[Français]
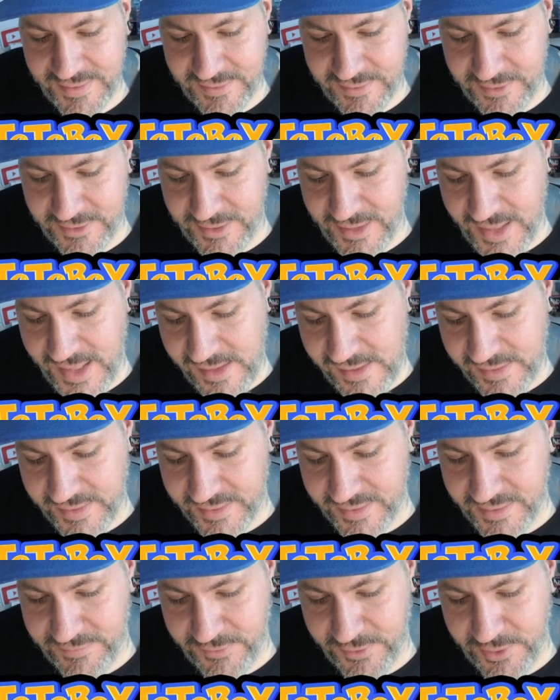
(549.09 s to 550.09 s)
la
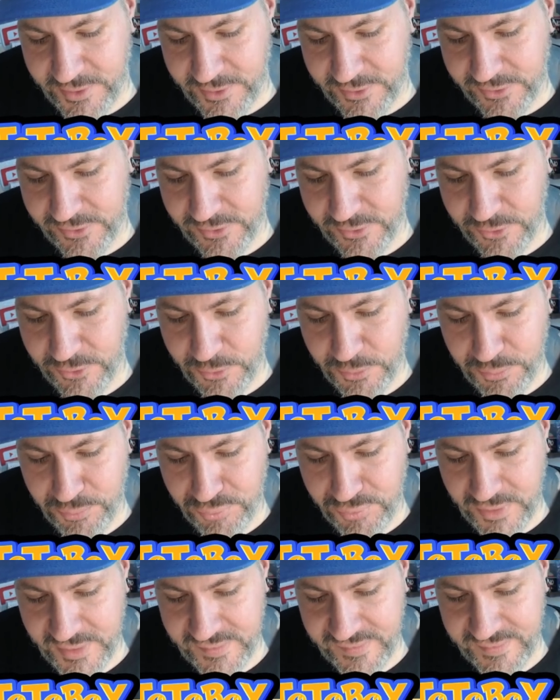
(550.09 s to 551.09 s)
reverse de
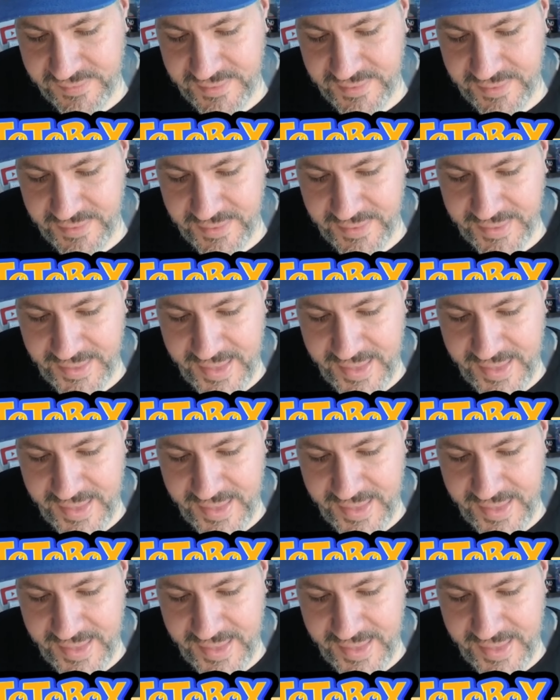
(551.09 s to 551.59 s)
poissy